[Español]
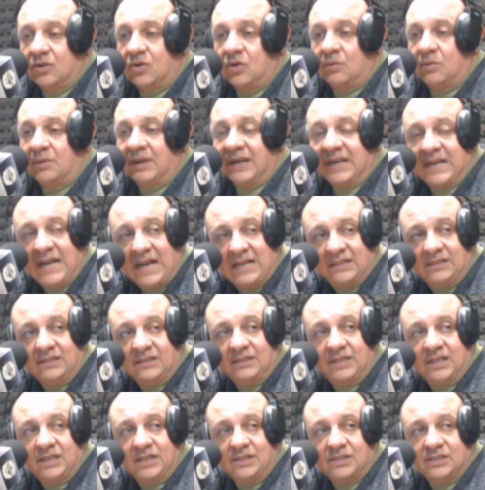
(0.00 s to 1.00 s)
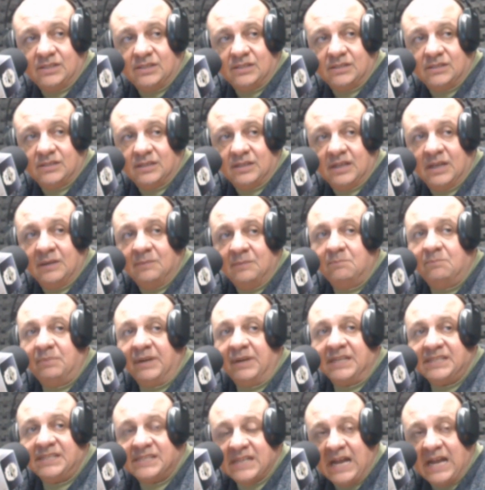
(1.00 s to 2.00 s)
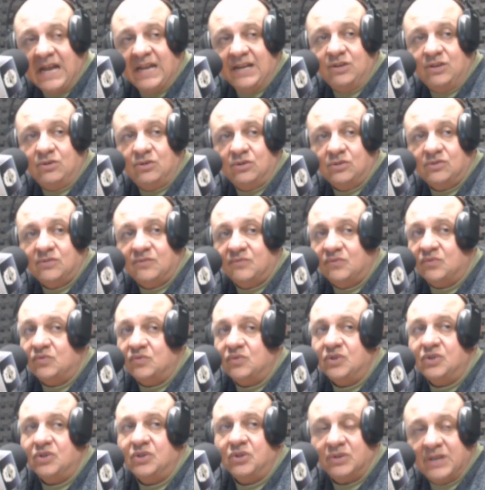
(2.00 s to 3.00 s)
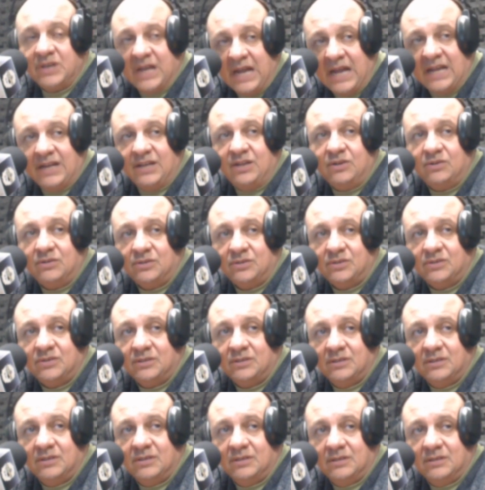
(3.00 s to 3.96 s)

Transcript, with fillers: gobernantes, empresarios, funcionarios,